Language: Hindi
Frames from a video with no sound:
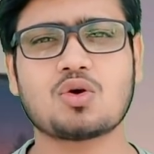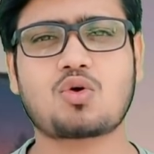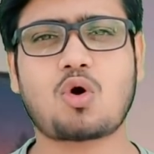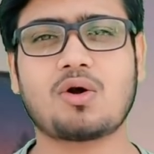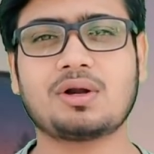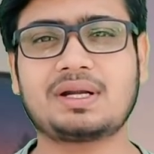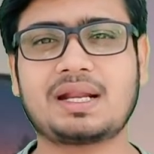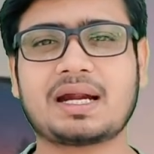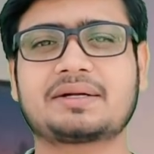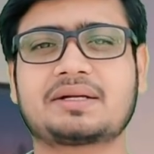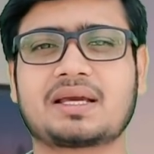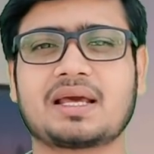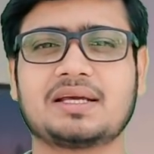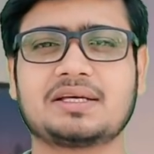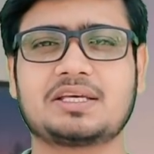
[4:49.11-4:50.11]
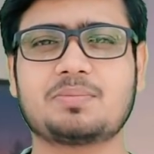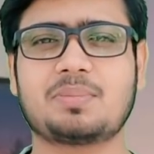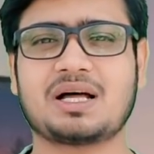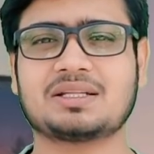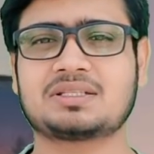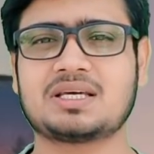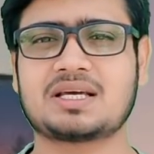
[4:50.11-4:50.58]
कॉन्ट्रैक्ट किलिंग की
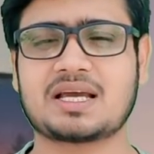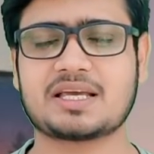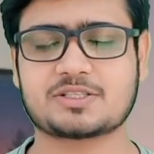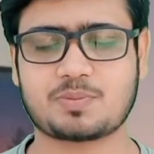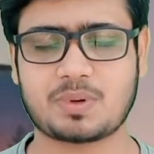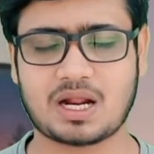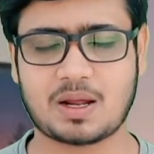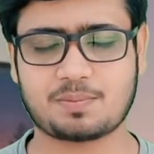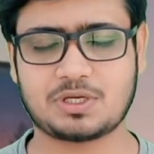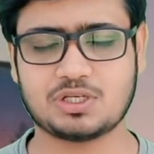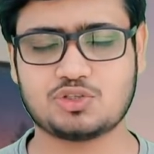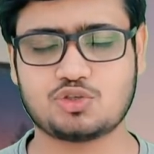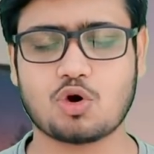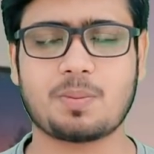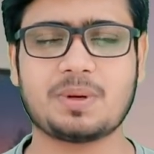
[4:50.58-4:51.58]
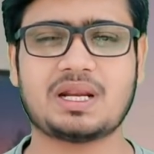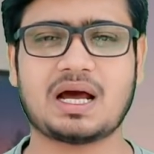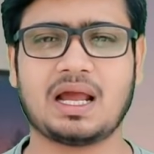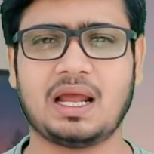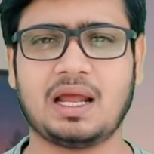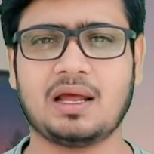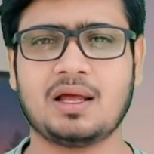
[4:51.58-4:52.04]
बात की गई इस पर आपकी जो भी
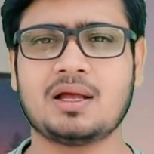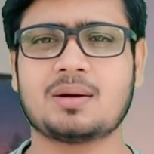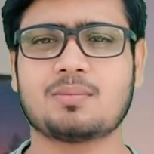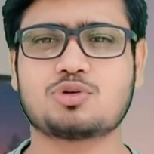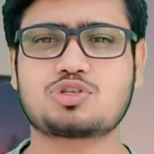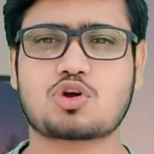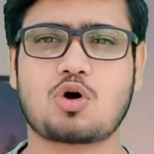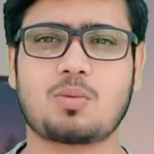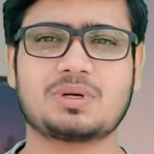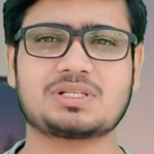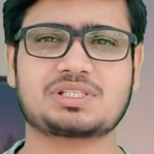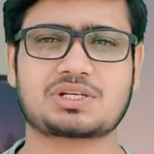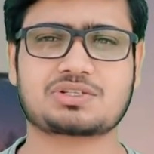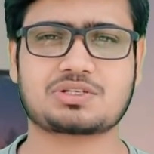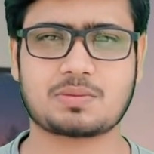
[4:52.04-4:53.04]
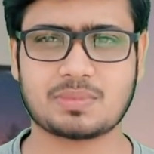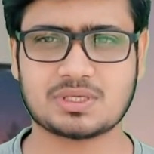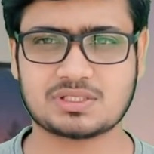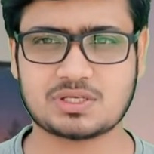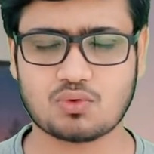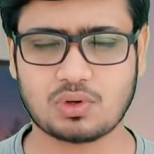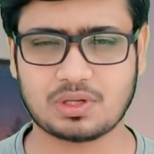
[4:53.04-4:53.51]
राय है मुझे कॉमेंट सेक्शन में
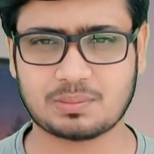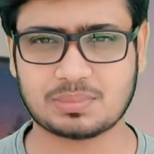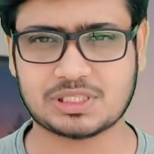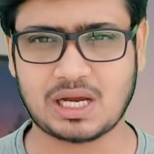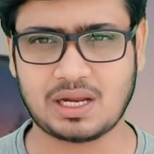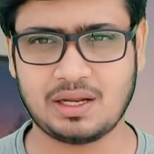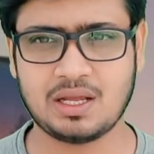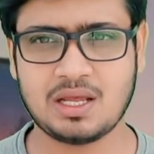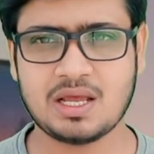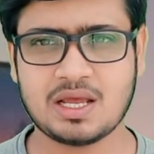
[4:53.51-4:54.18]
ज़रूर लिख बताएं